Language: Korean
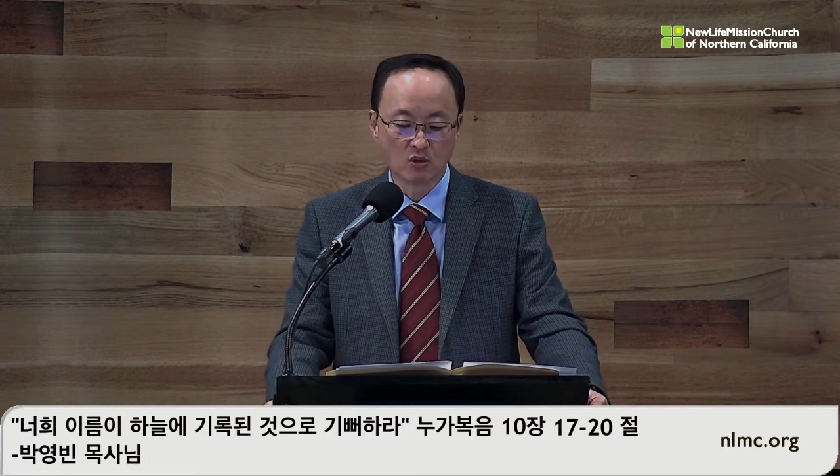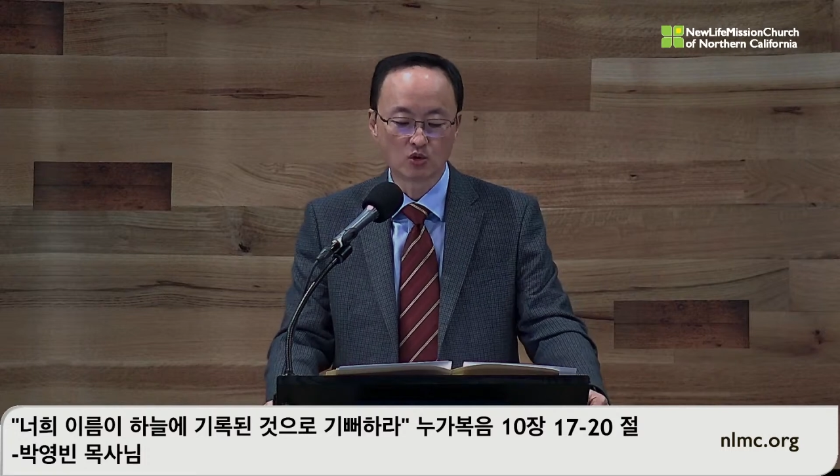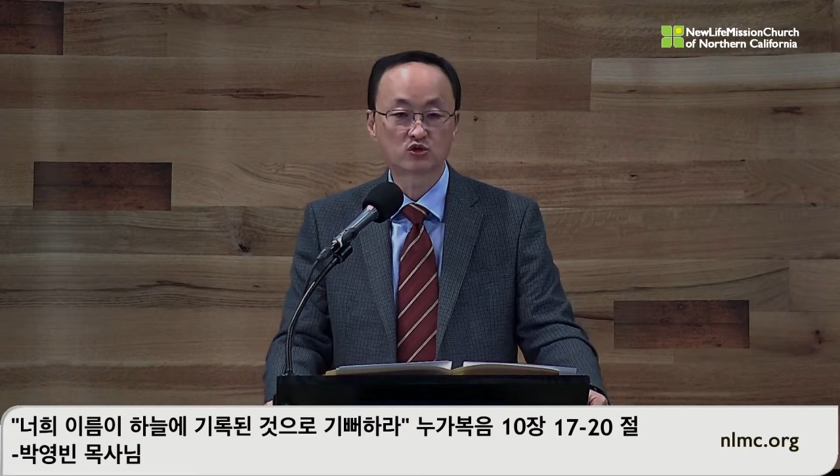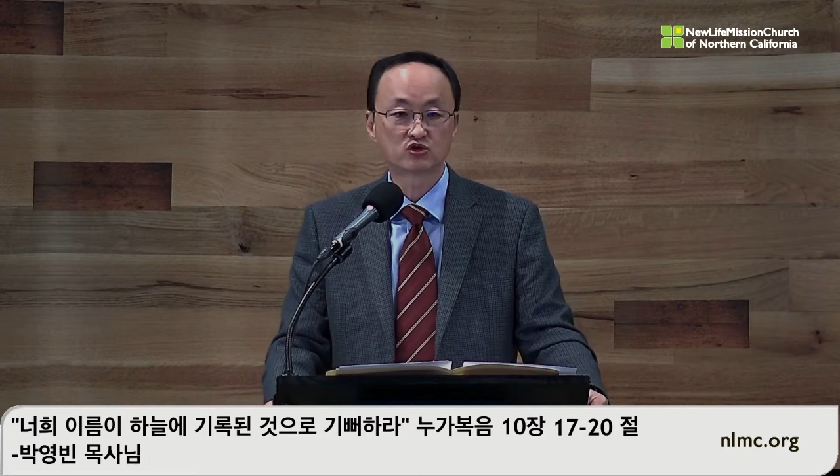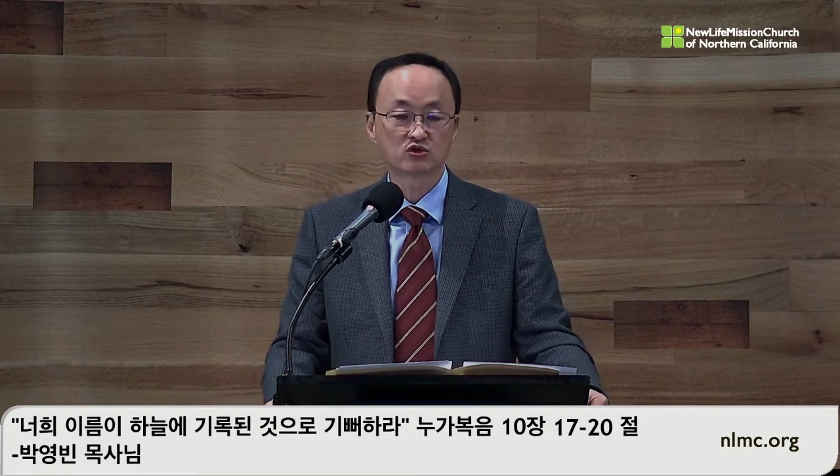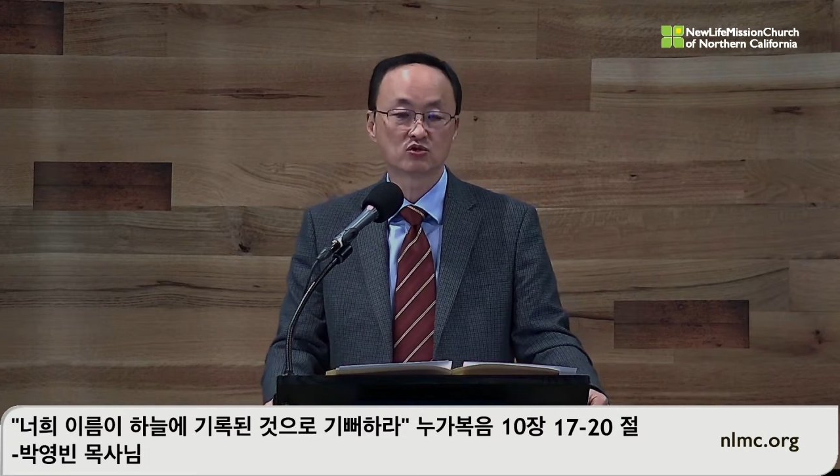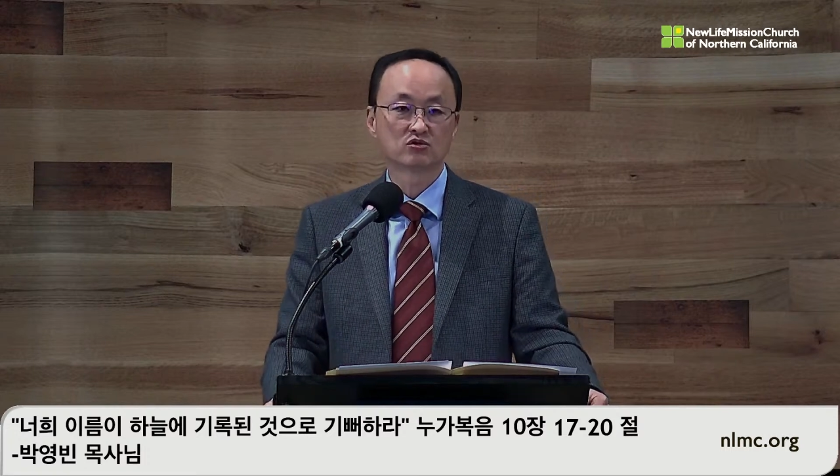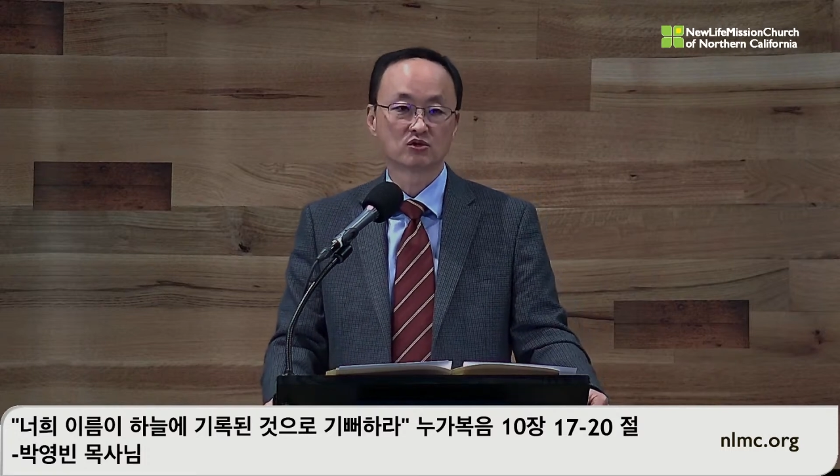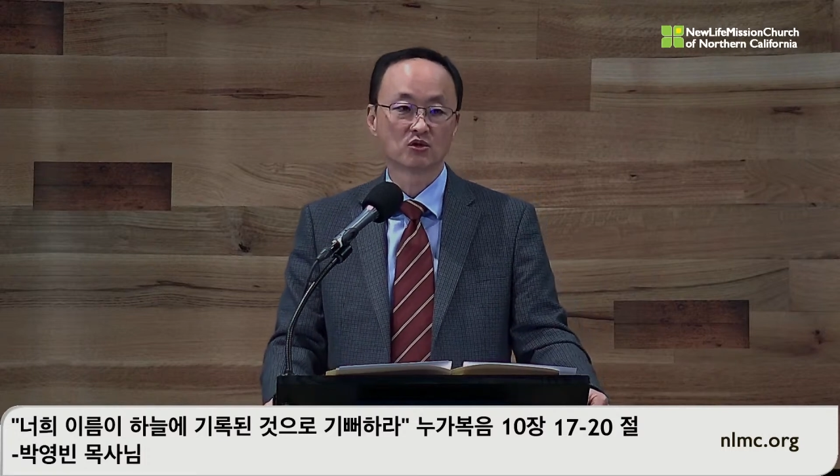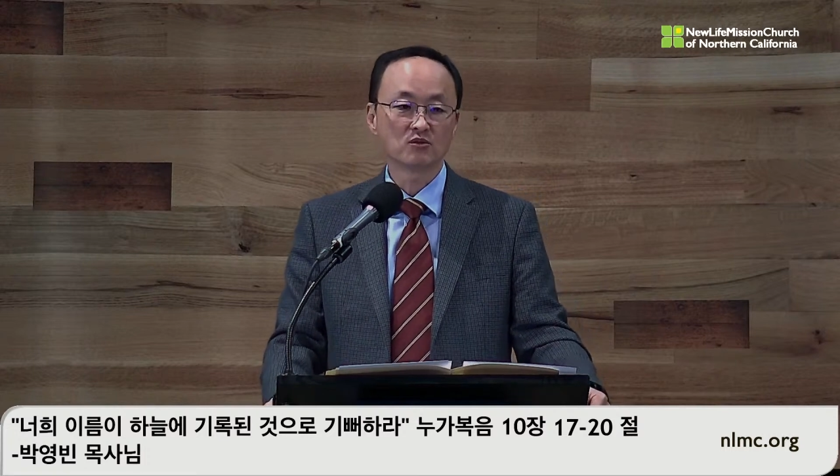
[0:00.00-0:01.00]

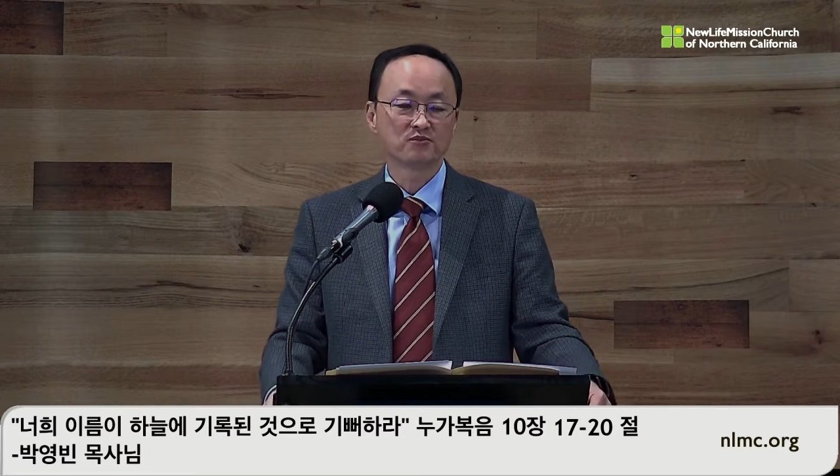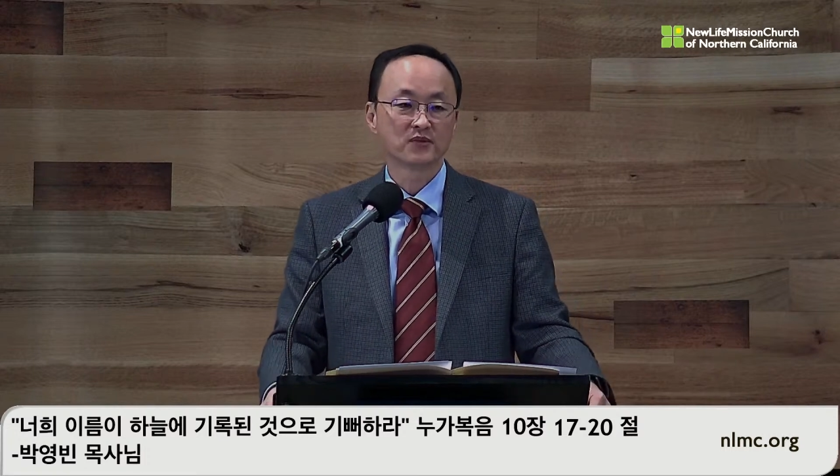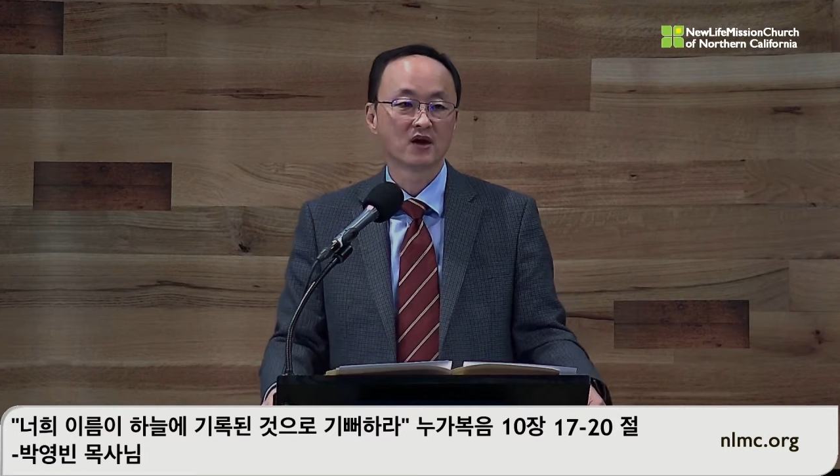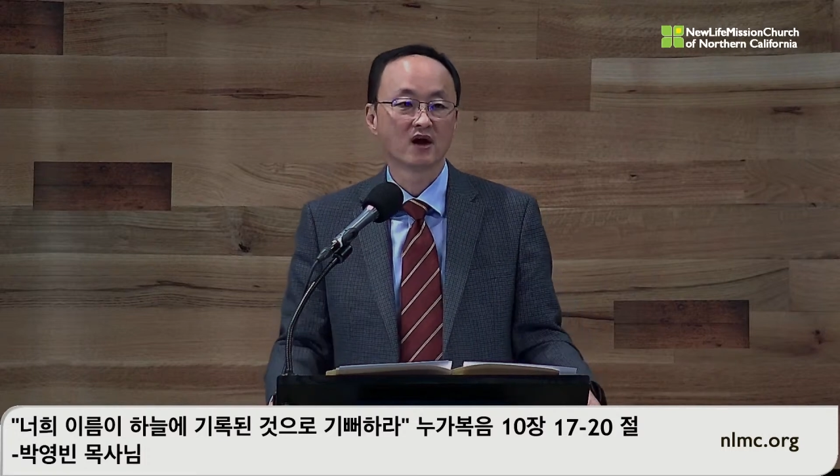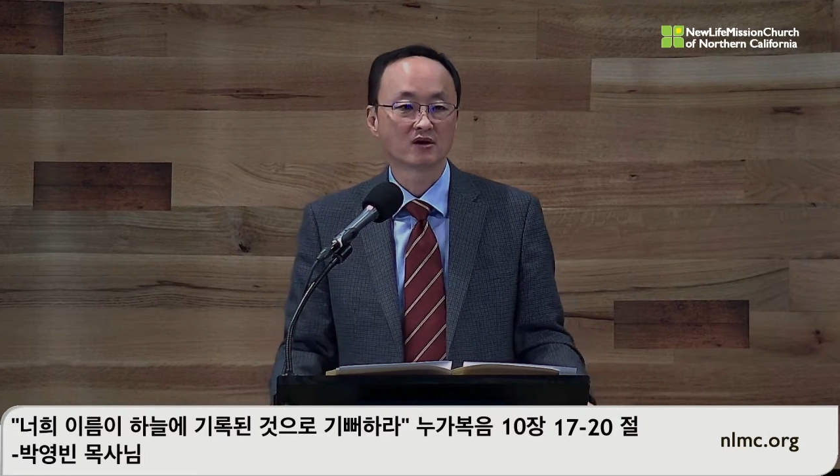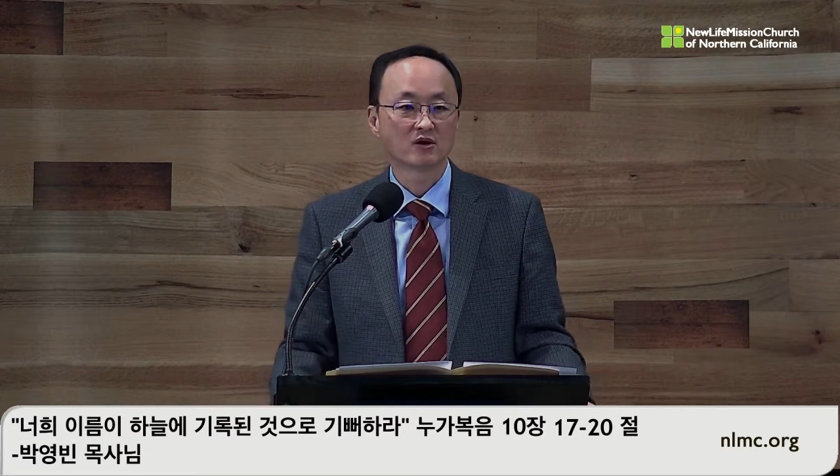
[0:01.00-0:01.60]
목적으로 아,